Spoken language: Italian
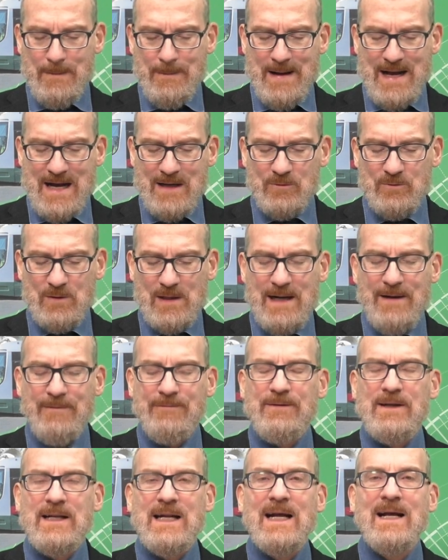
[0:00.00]
pausa nel
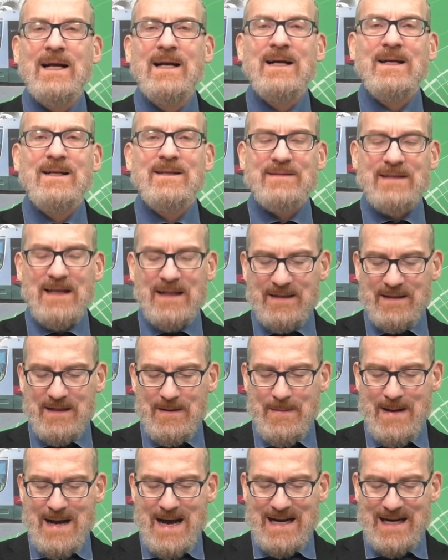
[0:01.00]
fine
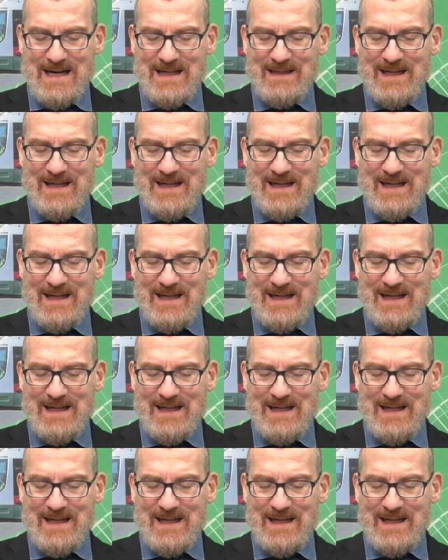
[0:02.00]
settimana.